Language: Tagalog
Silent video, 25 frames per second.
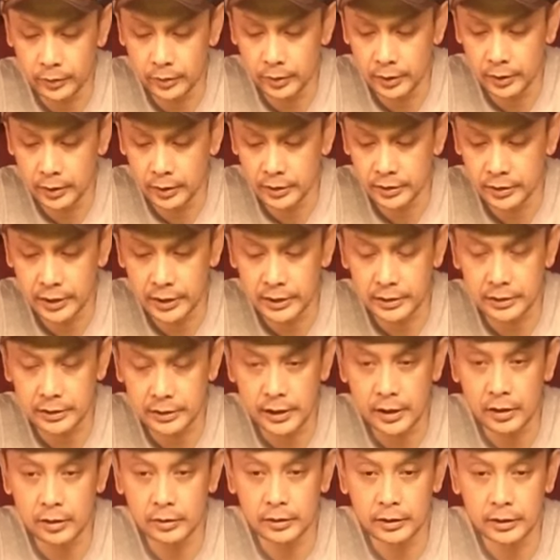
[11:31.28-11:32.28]
you are stressed
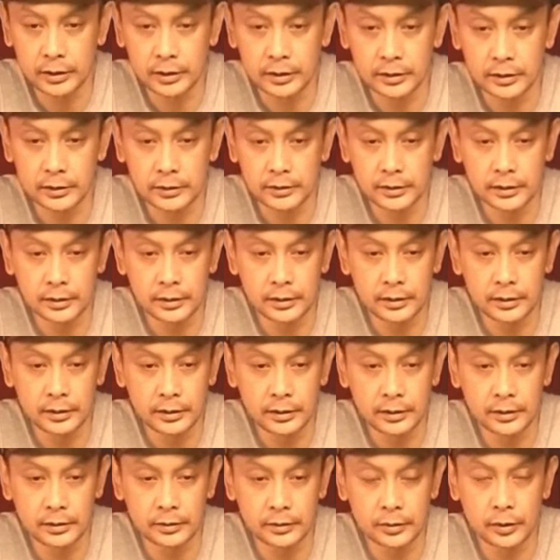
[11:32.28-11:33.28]
out in,
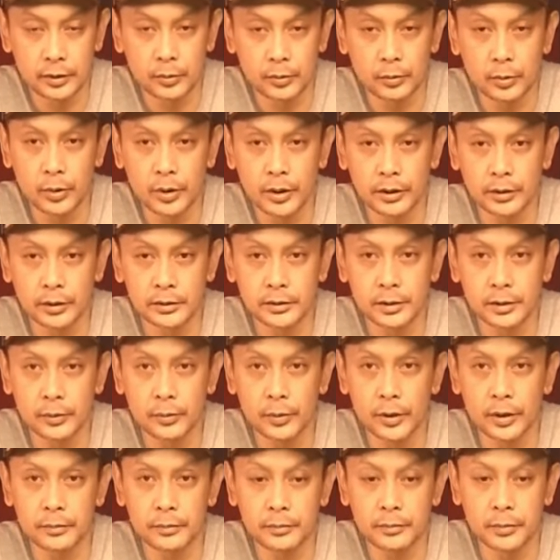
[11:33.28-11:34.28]
in your work, sa
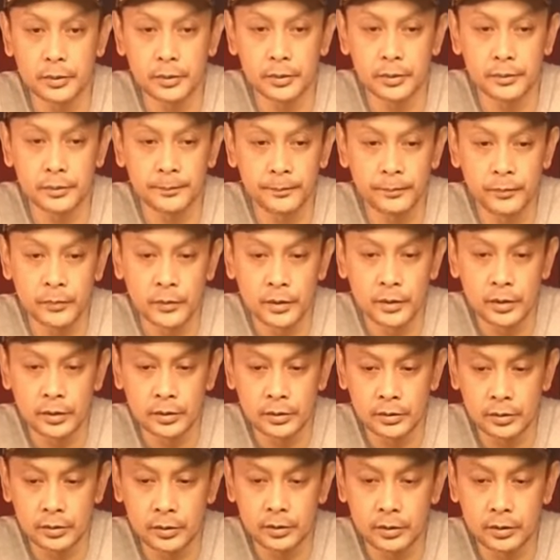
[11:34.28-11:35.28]
work mo.
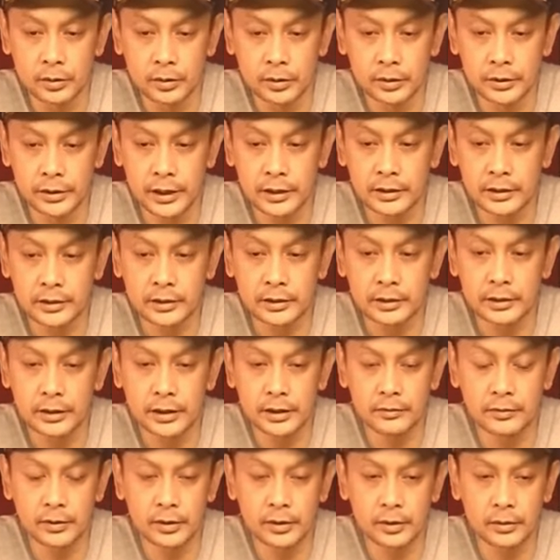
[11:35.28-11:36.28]
So, stress
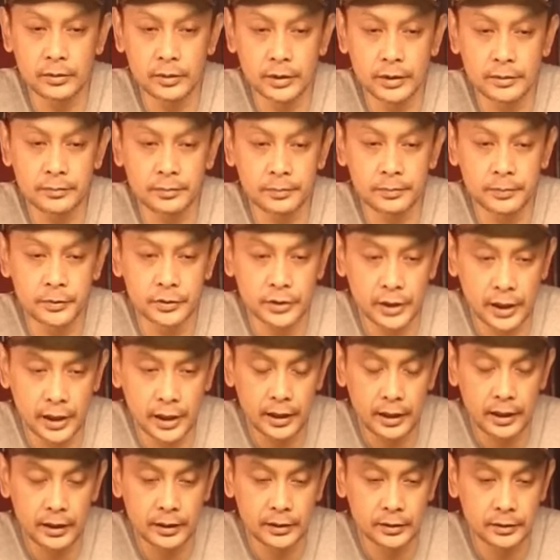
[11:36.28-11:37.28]
reliever ko rin
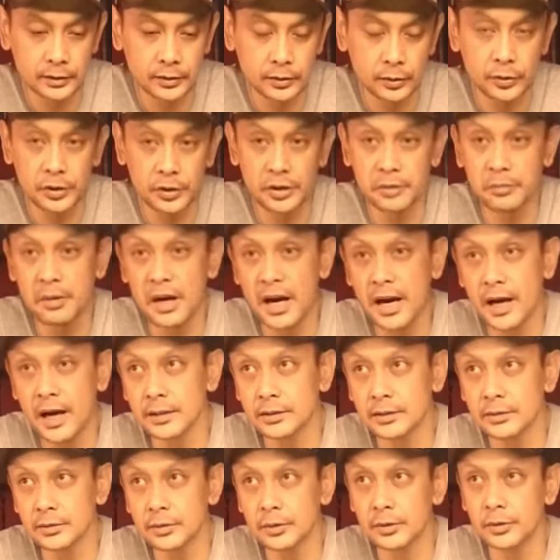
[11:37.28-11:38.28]
siya. So, yung iba
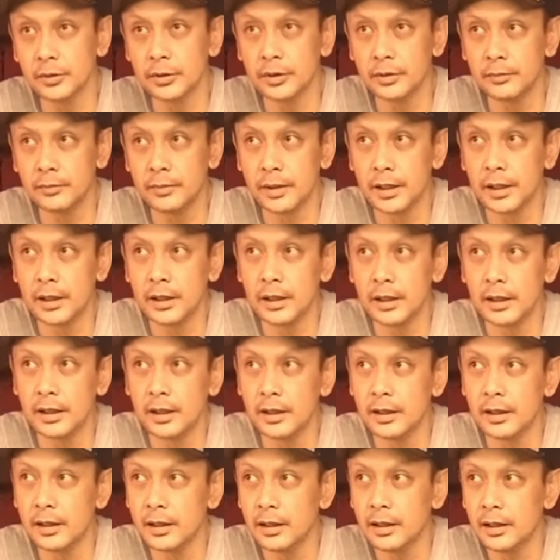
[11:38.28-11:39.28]
aso, yung iba
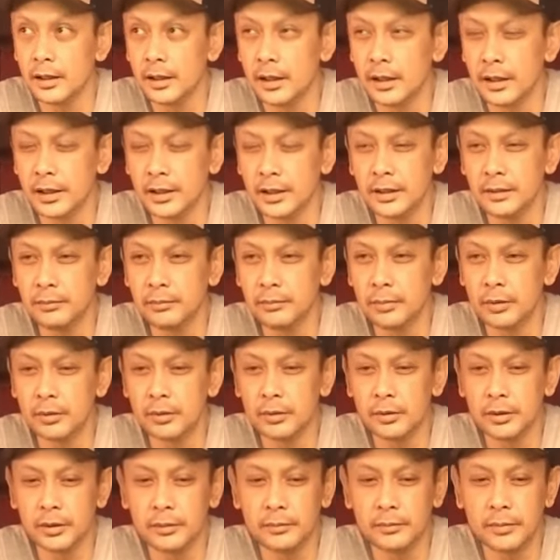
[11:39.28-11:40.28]
uh,
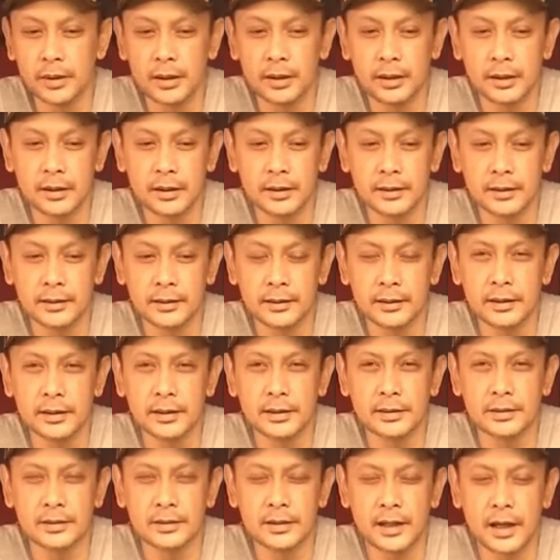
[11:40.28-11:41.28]
ibon, iba
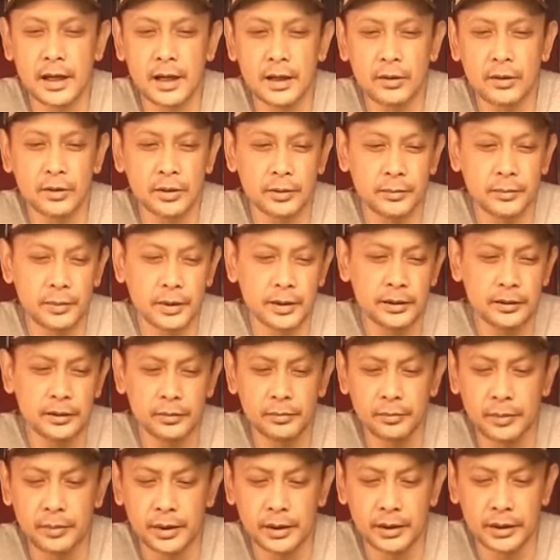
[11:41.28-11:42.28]
isda. Ako naman
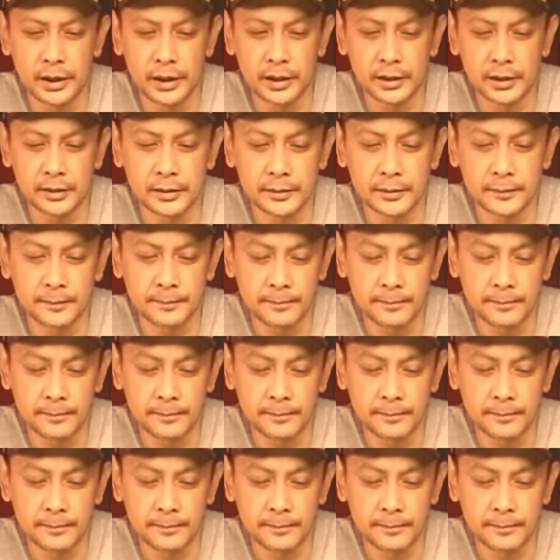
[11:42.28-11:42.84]
yung billiard.